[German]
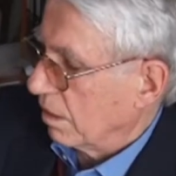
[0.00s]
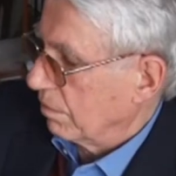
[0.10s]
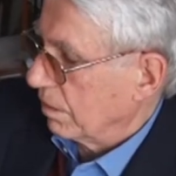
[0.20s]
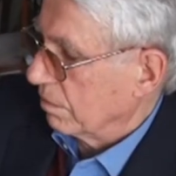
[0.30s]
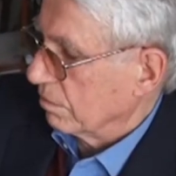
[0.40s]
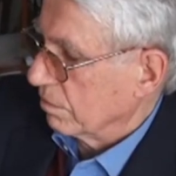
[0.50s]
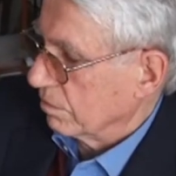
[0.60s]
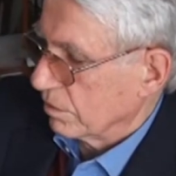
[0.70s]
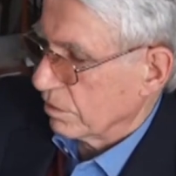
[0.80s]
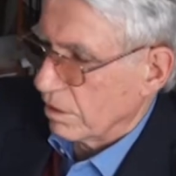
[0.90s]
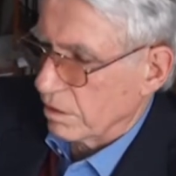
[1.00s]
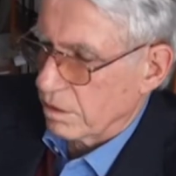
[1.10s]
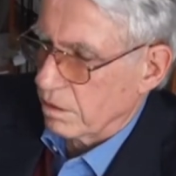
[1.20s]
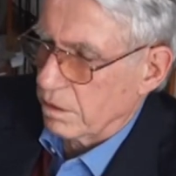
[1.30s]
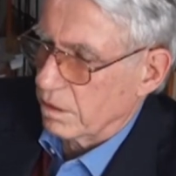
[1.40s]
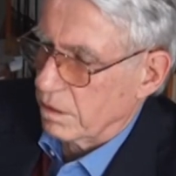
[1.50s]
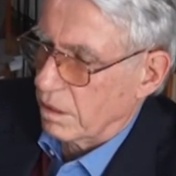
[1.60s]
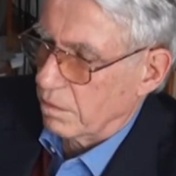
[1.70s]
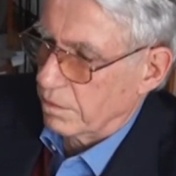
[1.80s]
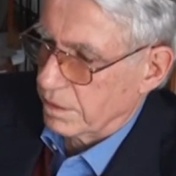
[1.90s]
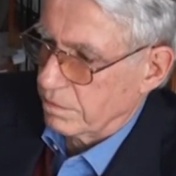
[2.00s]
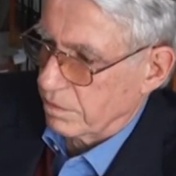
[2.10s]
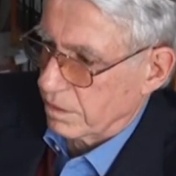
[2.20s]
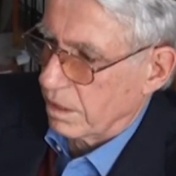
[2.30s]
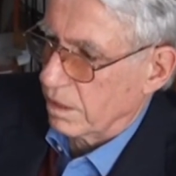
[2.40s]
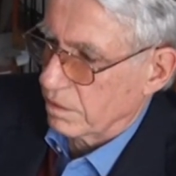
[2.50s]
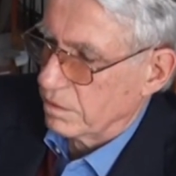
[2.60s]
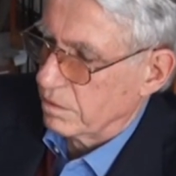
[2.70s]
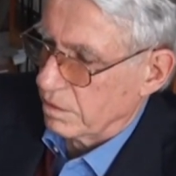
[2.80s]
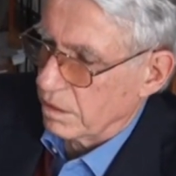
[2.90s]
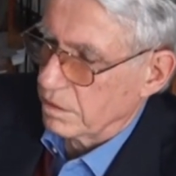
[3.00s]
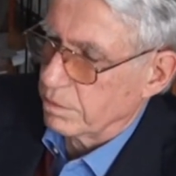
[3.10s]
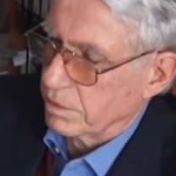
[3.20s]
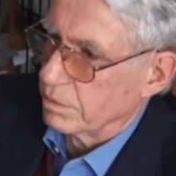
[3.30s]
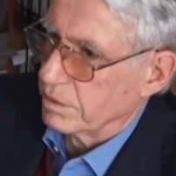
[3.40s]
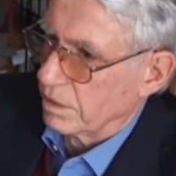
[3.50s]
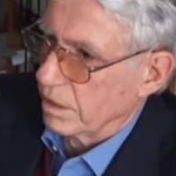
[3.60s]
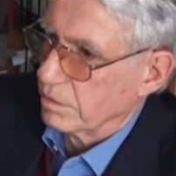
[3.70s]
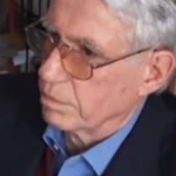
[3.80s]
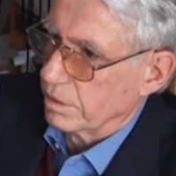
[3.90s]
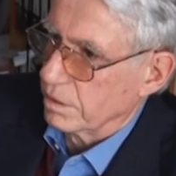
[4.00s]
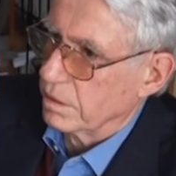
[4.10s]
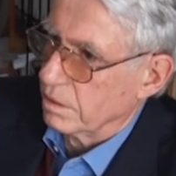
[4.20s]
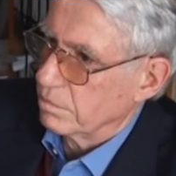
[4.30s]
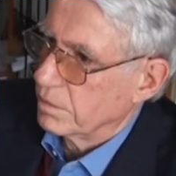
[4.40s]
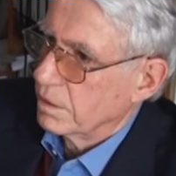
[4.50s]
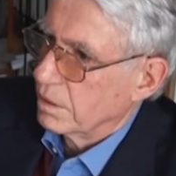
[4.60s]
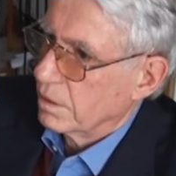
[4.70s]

Aber äh, das ist ein Irrglaube, dass wir alles, alles bisher exploriert haben.